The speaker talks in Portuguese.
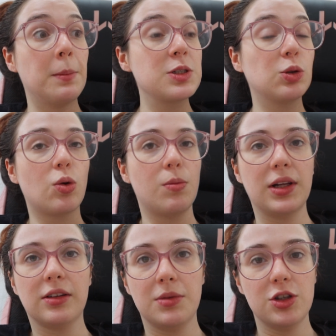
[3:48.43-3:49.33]
mas eu tô
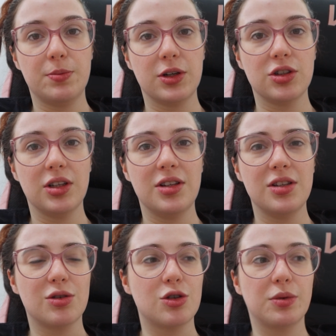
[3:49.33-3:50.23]
completamente perdida nisso,